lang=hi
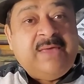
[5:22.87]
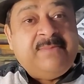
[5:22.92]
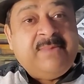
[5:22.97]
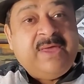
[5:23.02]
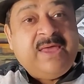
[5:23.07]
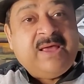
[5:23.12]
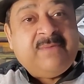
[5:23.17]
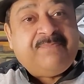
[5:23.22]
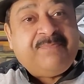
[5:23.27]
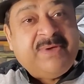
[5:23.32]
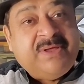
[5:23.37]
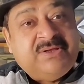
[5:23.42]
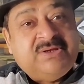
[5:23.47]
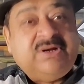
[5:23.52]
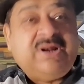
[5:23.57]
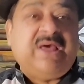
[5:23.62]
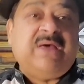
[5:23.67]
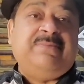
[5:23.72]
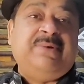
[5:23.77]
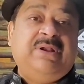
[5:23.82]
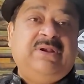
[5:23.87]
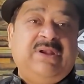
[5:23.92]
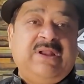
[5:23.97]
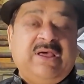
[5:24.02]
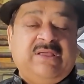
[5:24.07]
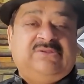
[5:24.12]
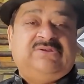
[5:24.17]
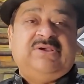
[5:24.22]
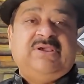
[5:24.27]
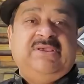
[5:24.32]
में एक पिंजड़ा
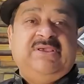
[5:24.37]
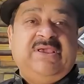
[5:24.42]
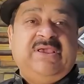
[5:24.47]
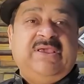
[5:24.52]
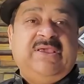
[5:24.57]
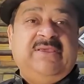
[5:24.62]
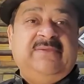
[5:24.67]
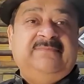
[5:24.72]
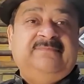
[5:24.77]
बनना चाहिए